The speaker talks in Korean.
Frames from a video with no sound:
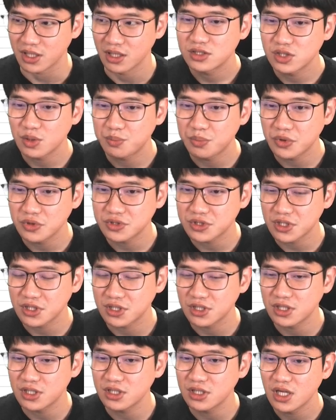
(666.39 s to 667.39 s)
첫
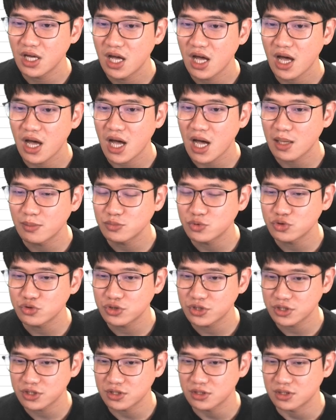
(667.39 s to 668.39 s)
번째는
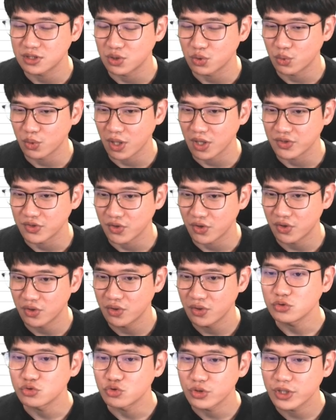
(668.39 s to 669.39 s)
함수식을 이용해서
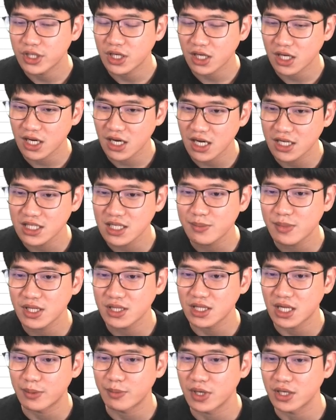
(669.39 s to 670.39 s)
유일하게 하나만
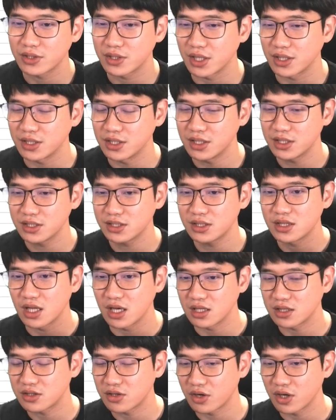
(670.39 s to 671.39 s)
남아야 되는
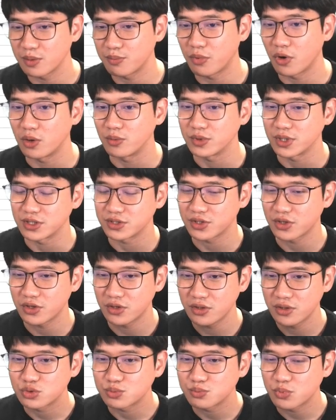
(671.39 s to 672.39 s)
데이터의 범위에서
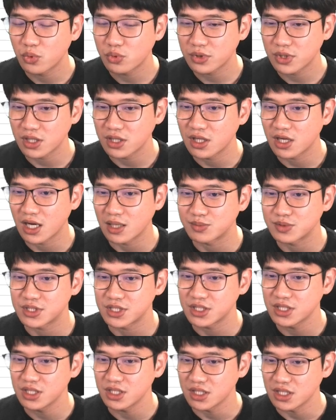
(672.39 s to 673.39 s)
중복되는
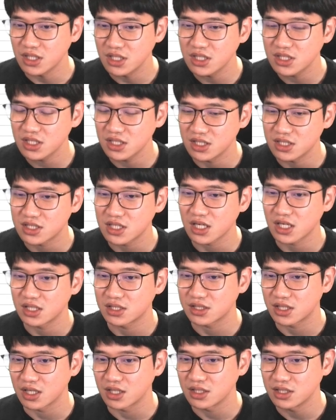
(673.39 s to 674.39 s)
값이 2 이상일
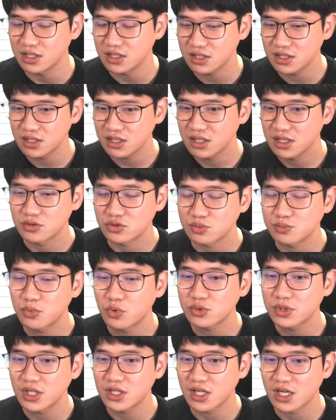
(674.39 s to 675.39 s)
때는
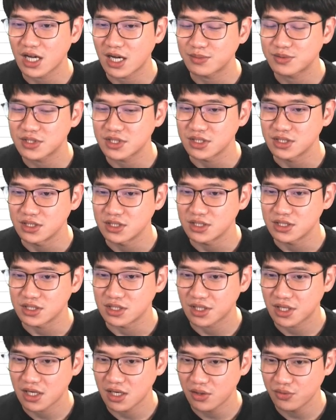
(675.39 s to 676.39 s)
중복되는 값이 있는지
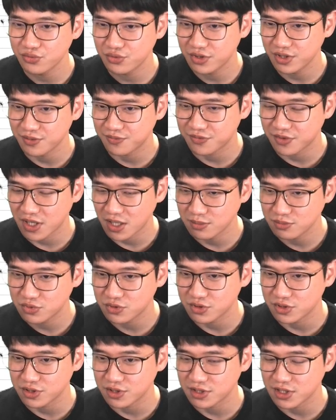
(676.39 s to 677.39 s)
count if
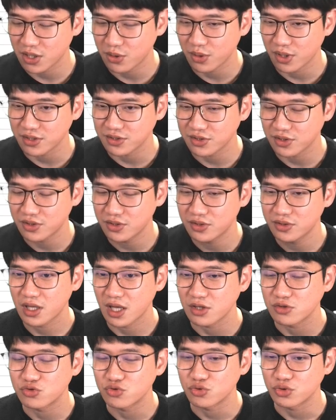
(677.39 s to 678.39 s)
함수를 사용해서
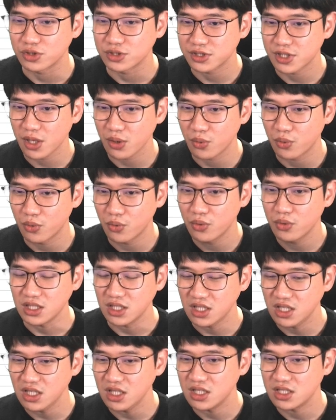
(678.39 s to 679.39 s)
개수를 세고
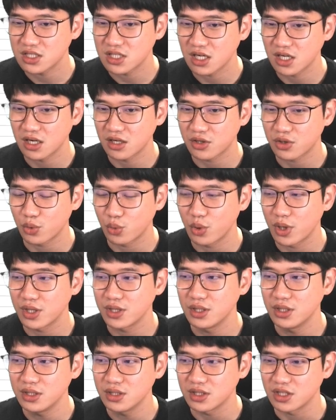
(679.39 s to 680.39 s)
2 이상일
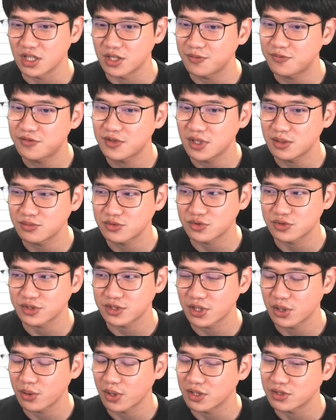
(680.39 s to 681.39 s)
경우에는 if 함수를
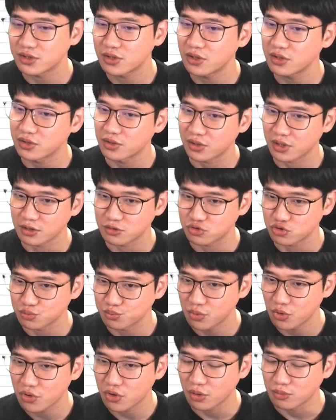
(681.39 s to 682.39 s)
사용해서 이렇게
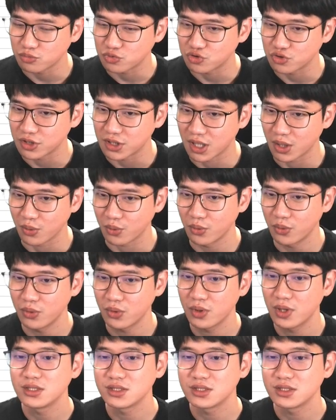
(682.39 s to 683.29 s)
중복 검출이라고